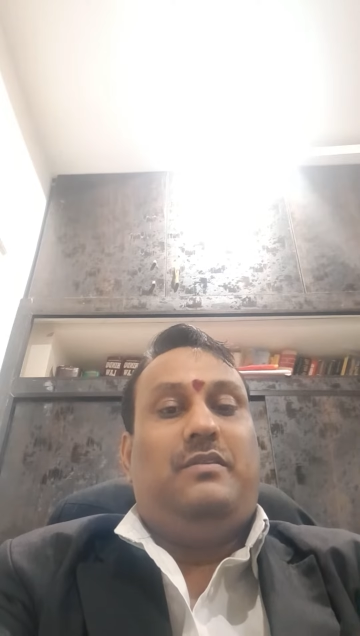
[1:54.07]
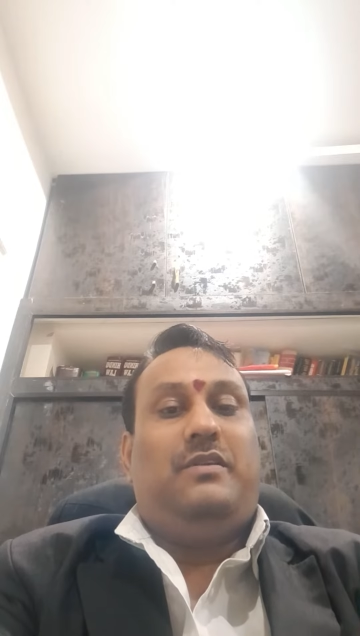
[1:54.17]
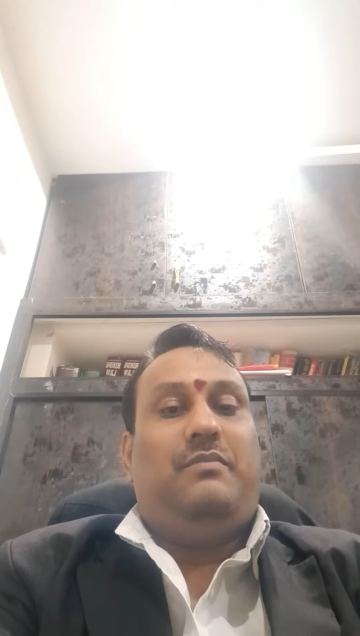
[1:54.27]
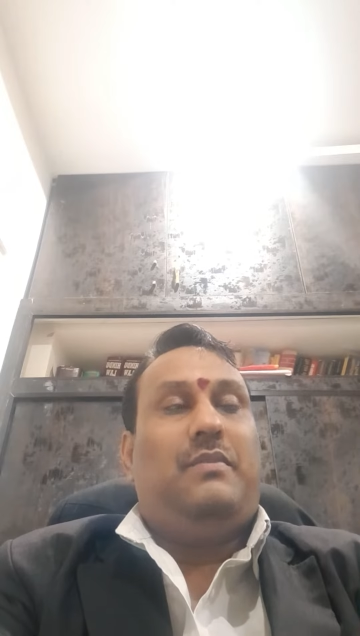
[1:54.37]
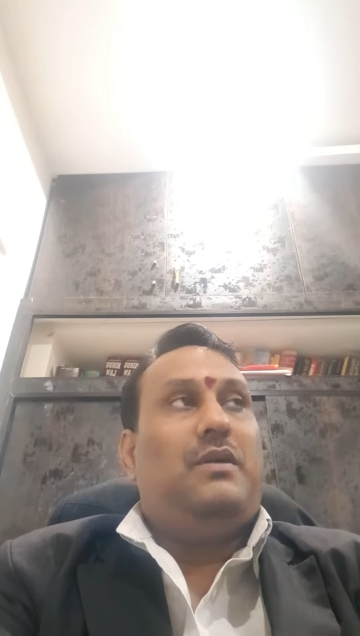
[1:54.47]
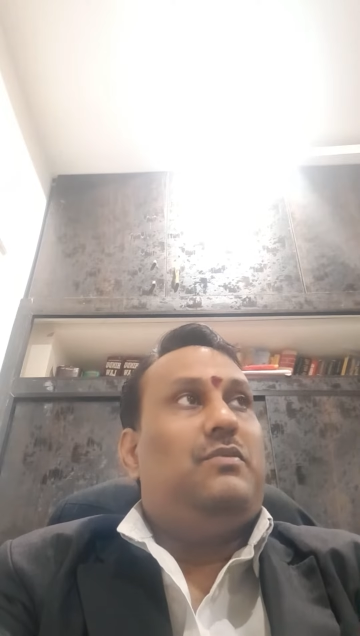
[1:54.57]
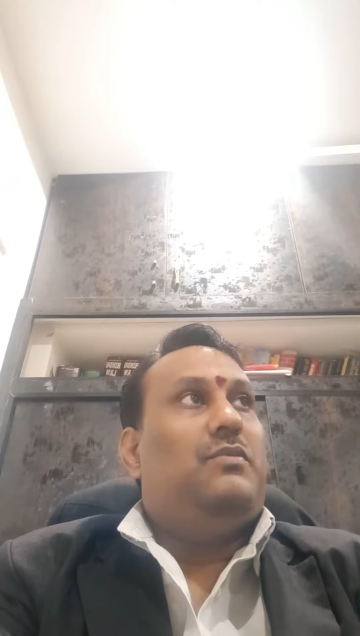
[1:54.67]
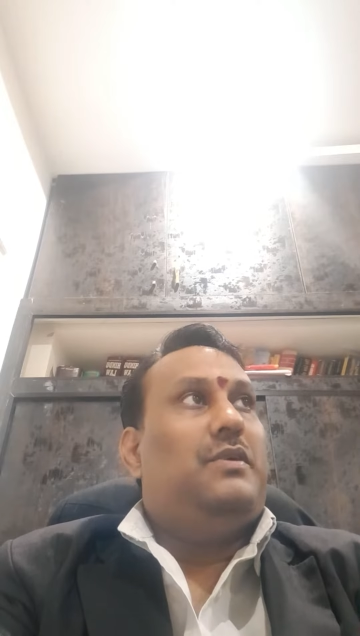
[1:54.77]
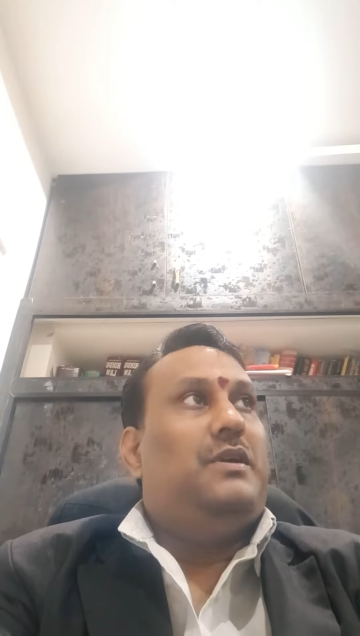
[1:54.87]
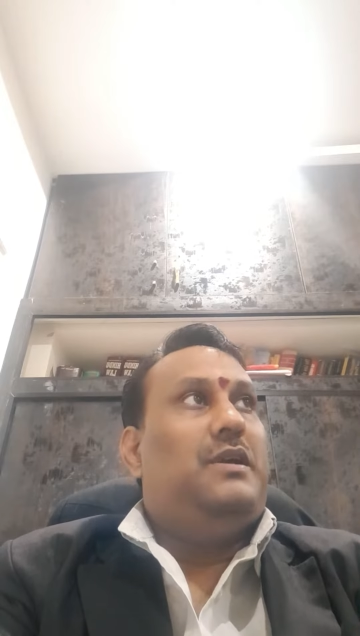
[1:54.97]
సార్ మాకు
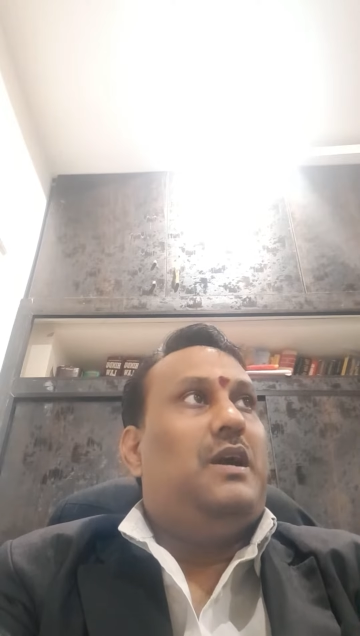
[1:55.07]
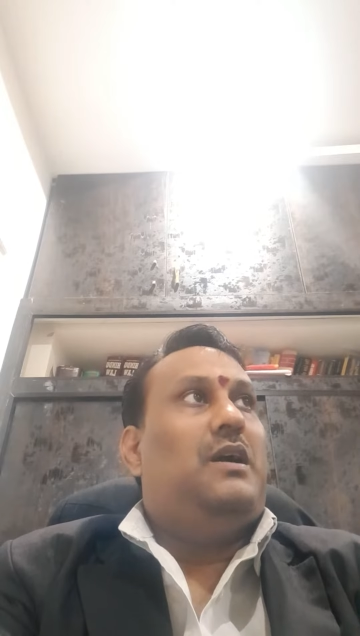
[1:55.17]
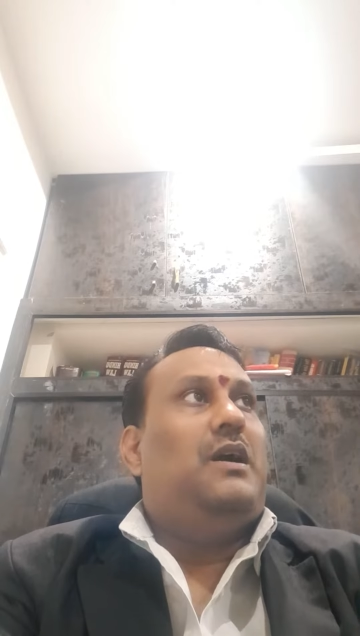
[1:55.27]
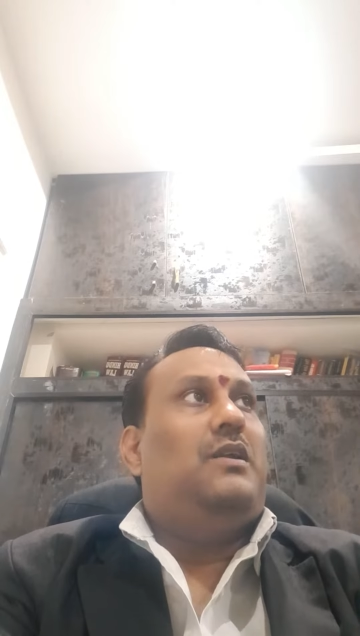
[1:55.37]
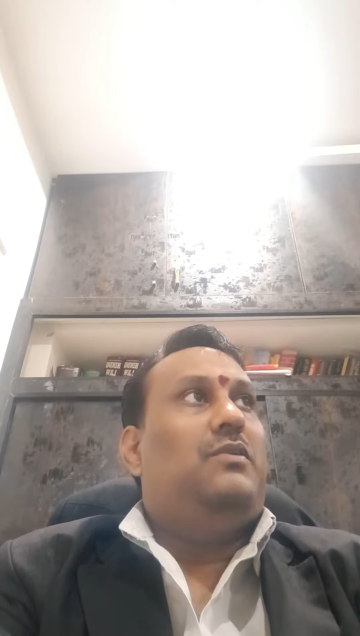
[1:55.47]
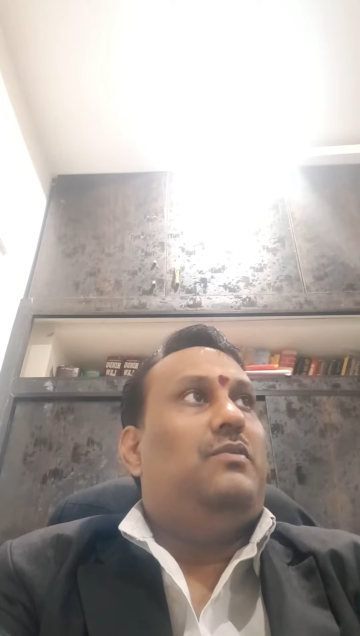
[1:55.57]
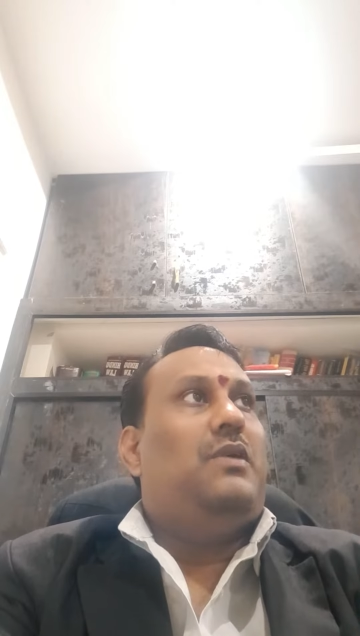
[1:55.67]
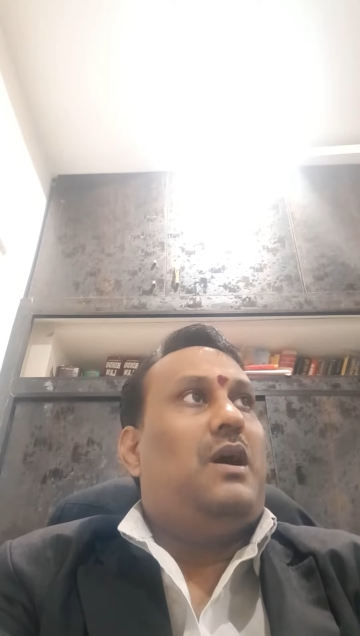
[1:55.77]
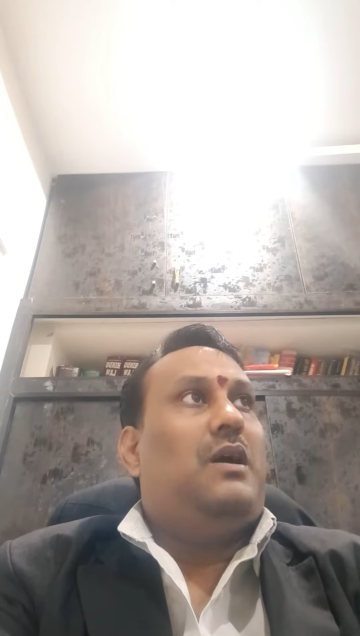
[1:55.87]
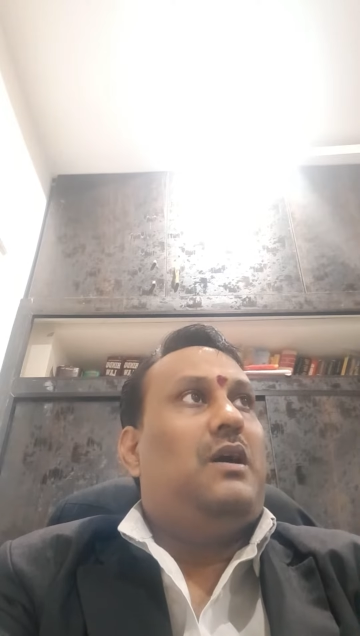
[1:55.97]
ఈ కియా కార్లు
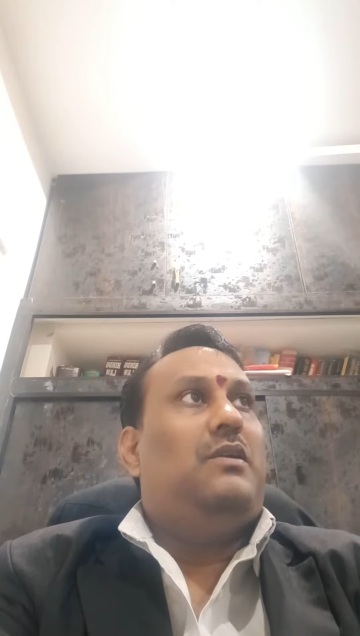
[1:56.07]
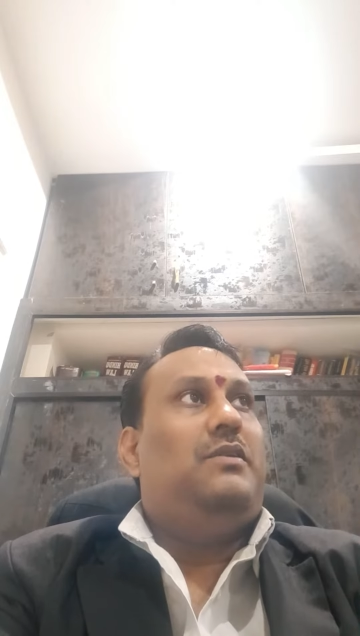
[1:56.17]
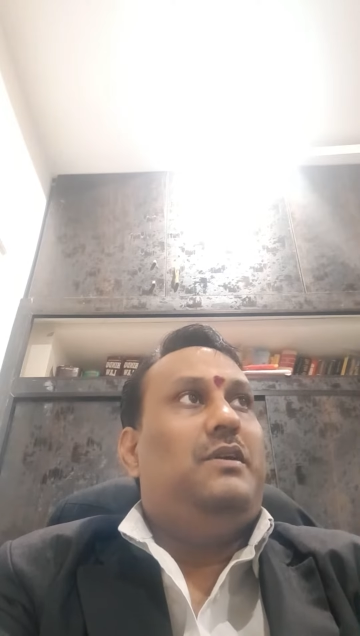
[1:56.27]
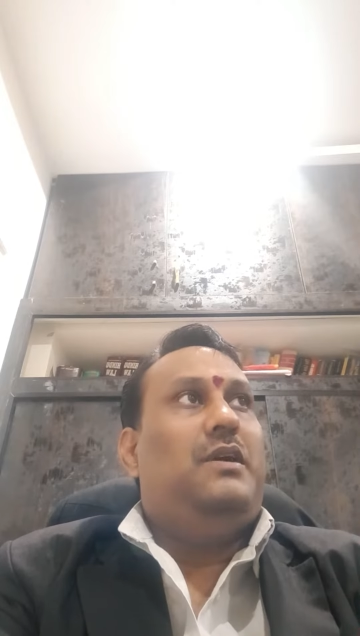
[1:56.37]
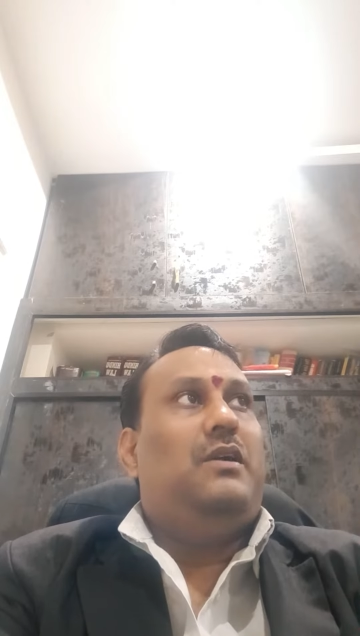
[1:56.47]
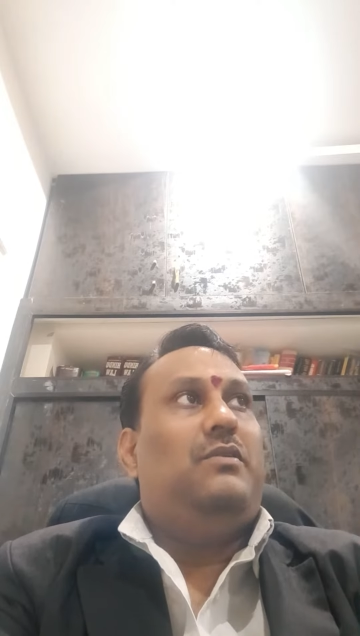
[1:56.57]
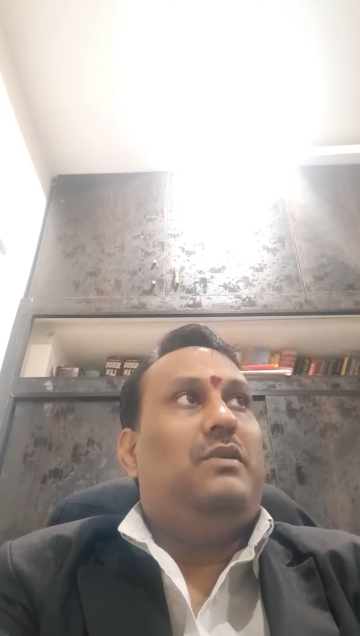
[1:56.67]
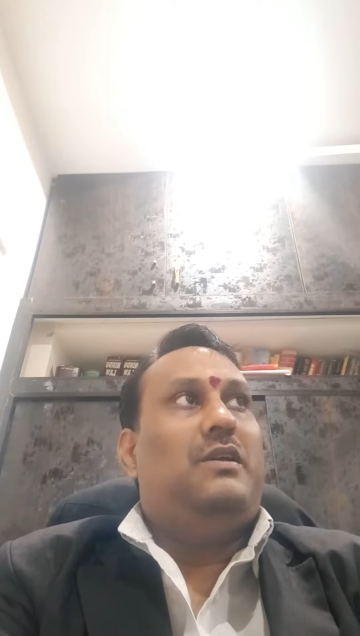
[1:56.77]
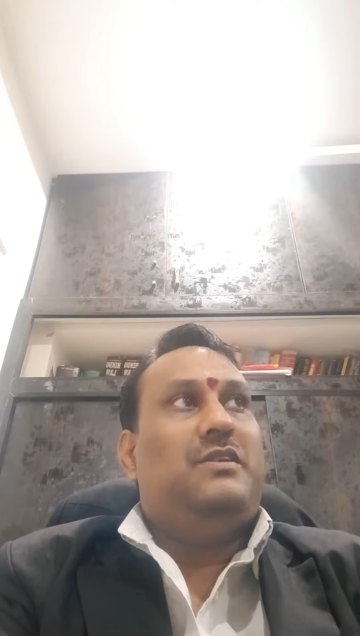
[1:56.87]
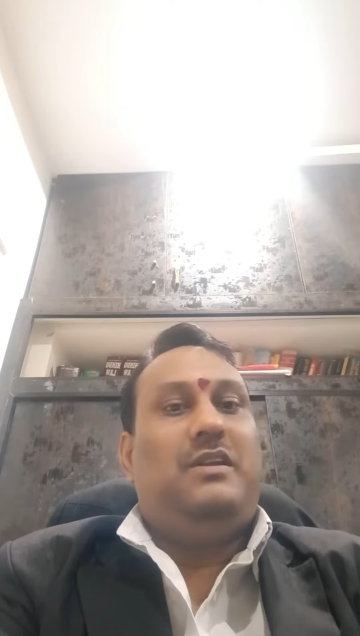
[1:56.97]
ఆ కార్లు ఈ కార్లు
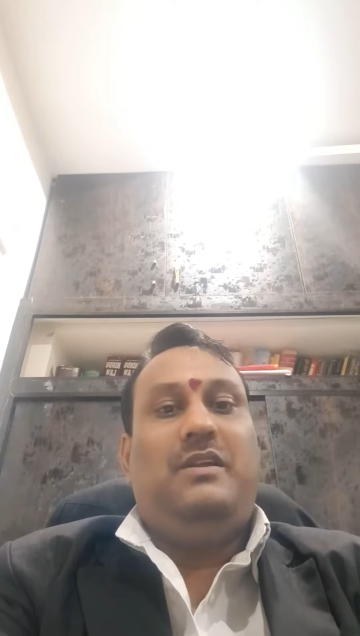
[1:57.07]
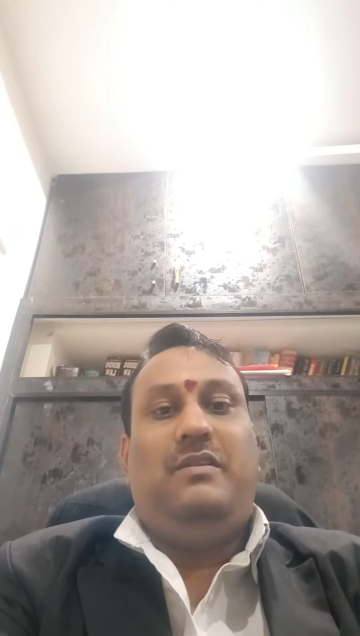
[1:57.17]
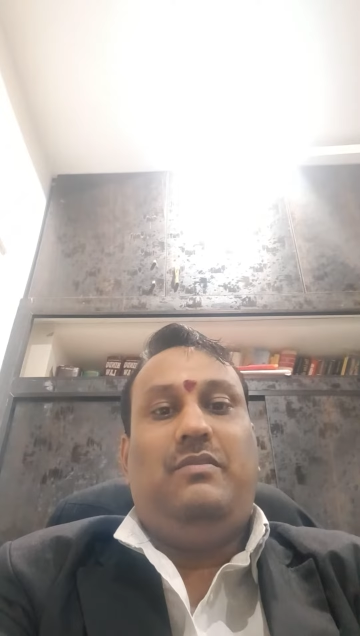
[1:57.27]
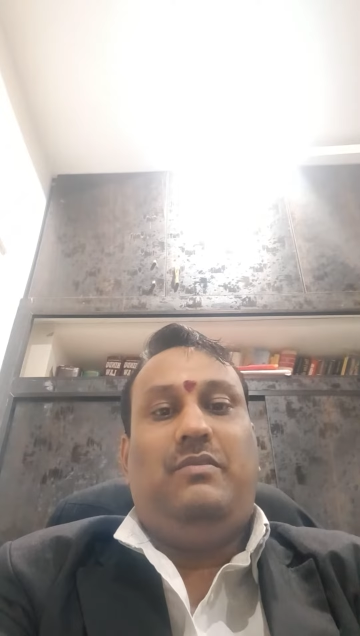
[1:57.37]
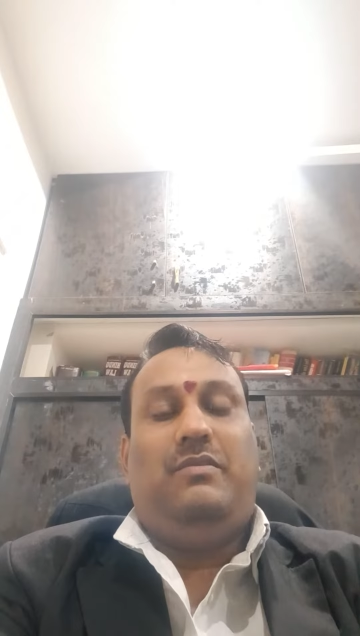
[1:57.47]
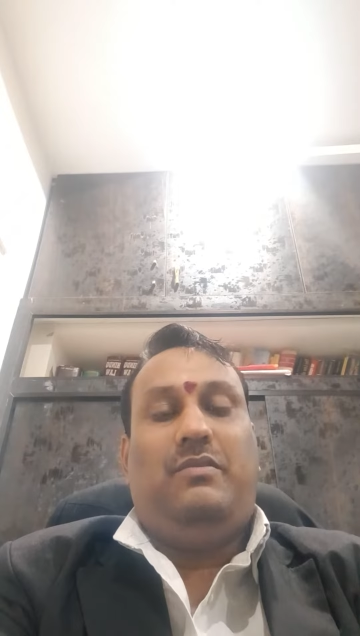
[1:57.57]
లగ్జరీలు